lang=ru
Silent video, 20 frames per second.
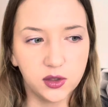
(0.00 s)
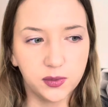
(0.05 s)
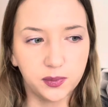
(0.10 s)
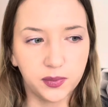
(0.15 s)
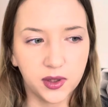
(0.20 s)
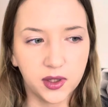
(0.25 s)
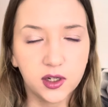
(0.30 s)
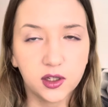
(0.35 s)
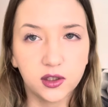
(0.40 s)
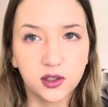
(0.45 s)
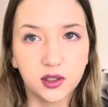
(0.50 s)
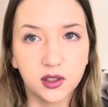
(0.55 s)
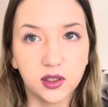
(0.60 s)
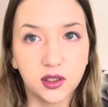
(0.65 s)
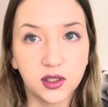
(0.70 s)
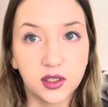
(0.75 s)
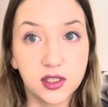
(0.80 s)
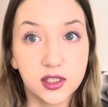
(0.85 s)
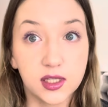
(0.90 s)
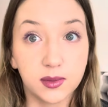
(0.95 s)
перед
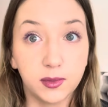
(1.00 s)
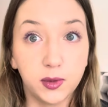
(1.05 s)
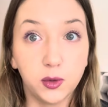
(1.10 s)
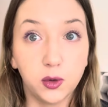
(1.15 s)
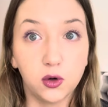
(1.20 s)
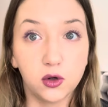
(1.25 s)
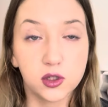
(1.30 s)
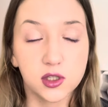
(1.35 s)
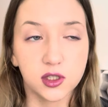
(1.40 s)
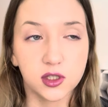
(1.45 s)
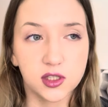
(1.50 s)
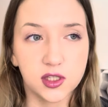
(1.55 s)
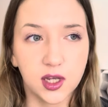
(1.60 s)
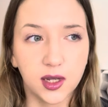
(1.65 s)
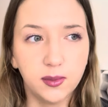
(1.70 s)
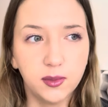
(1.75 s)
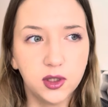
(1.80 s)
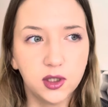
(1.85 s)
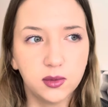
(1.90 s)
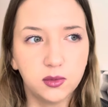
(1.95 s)
а, самим
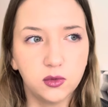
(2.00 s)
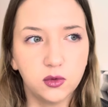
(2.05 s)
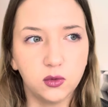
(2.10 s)
госэкзаменом